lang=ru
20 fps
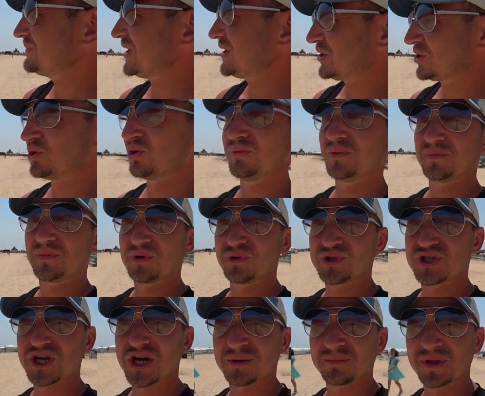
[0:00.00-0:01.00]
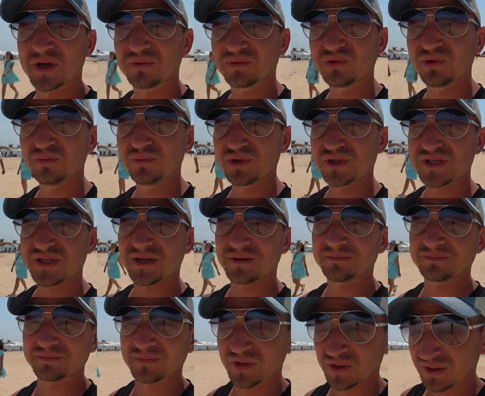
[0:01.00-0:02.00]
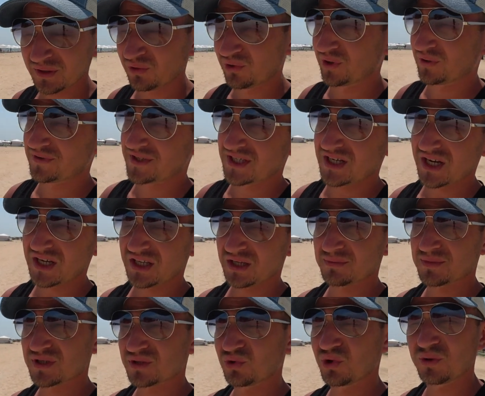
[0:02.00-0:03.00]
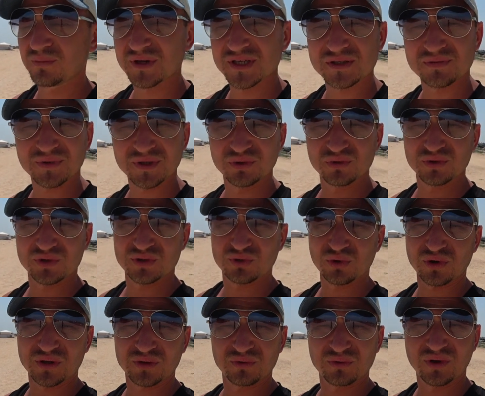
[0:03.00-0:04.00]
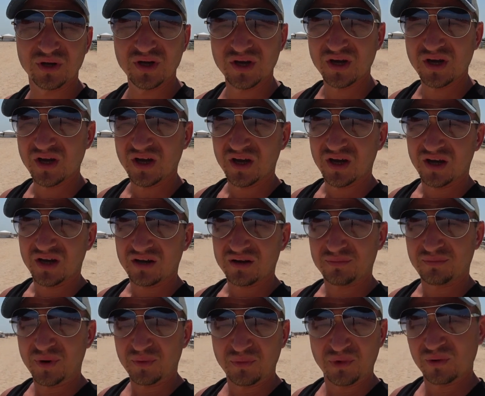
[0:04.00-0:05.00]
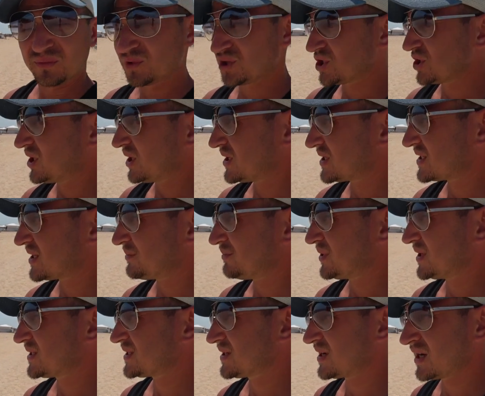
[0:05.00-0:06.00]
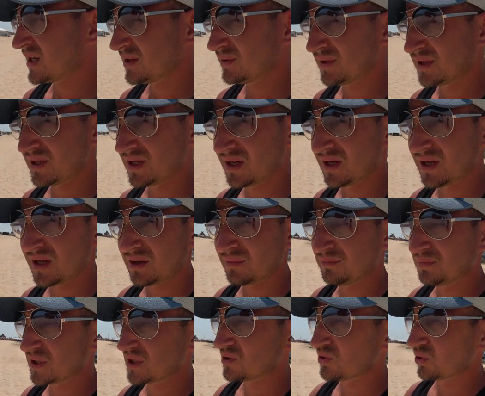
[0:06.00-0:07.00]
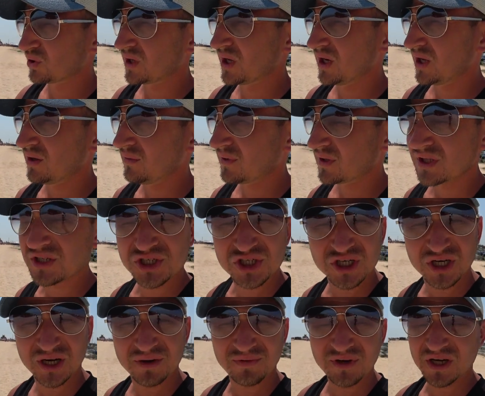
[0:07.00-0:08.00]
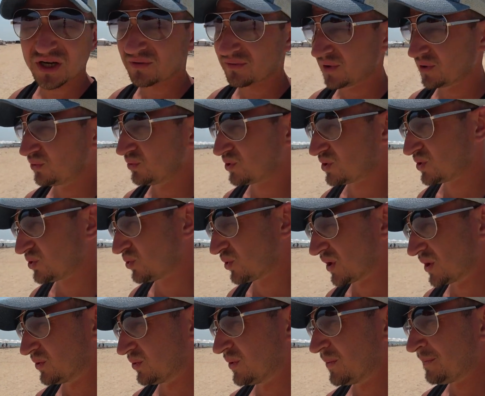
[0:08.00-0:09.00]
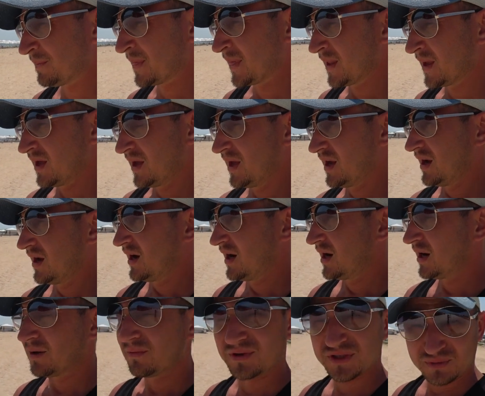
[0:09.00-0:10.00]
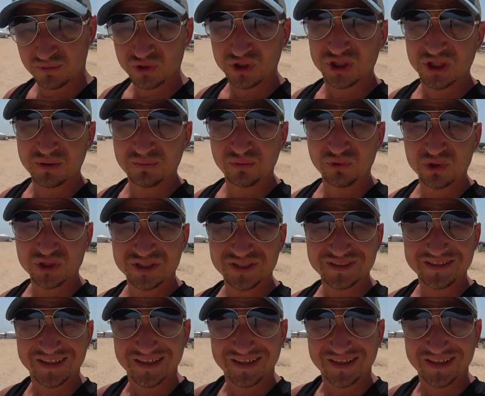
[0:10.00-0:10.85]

что мы получаем на автобусе? Ну, в среднем стоимость в одну сторону, э, по-моему, 450-500 гривен с человека в одну сторону. Возможно, можно